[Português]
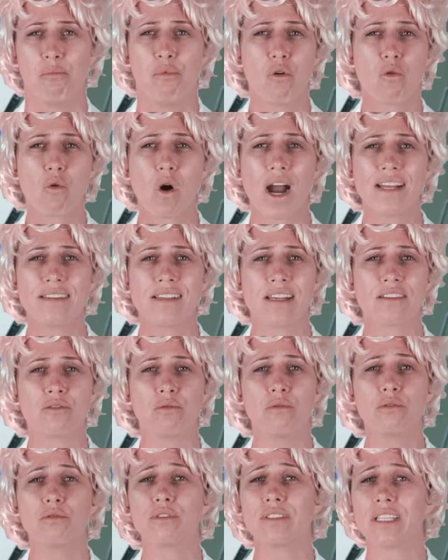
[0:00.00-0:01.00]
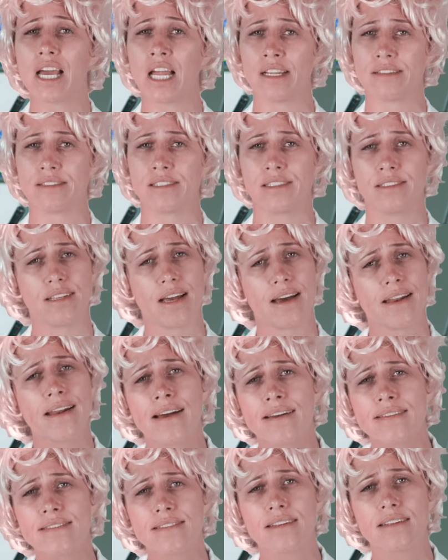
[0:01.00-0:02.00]
Por quais assuntos ela se
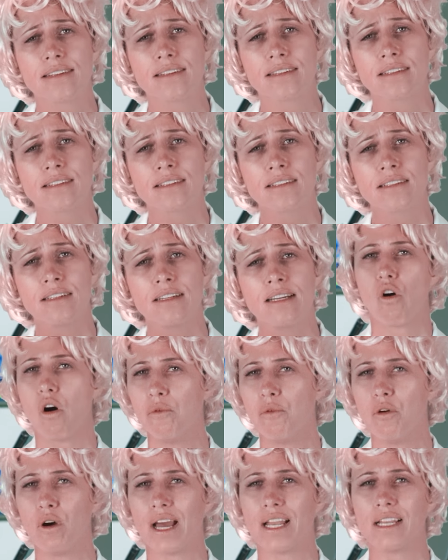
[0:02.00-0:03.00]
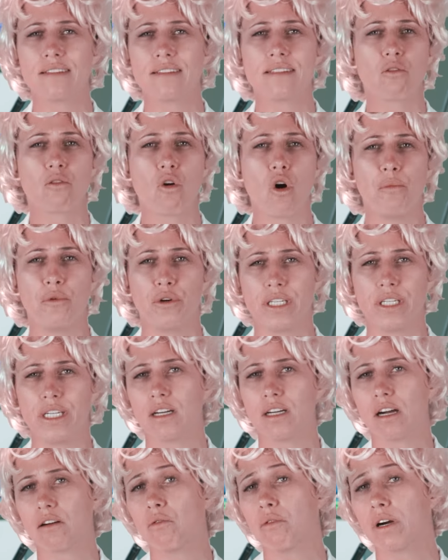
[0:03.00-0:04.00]
interessa? Como ela se
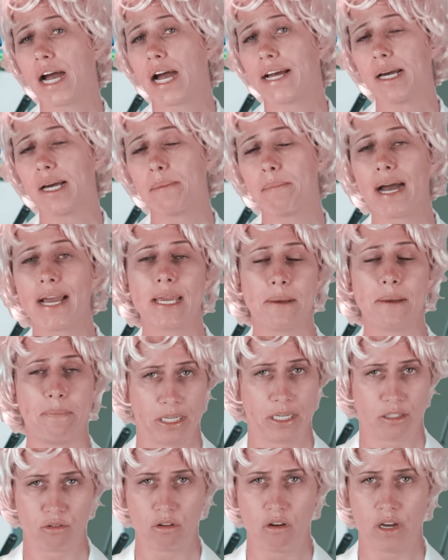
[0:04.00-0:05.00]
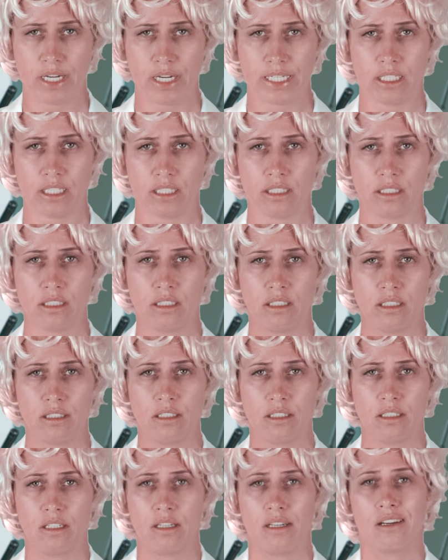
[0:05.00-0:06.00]
comunica com cada buyer persona?
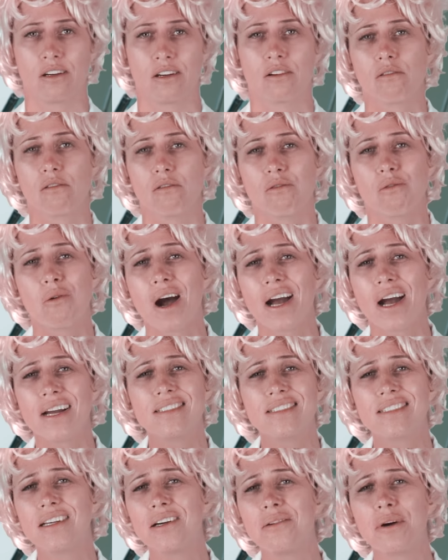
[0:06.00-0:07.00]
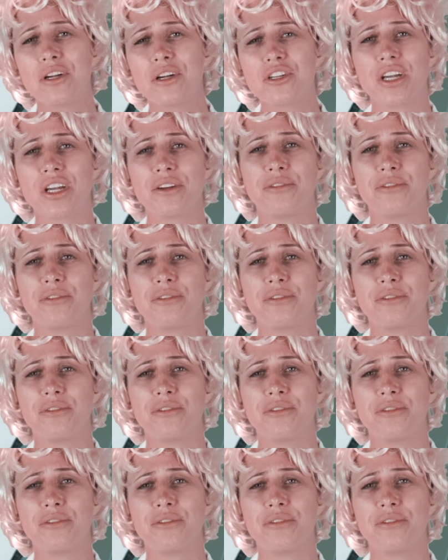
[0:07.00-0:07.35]
Quais são as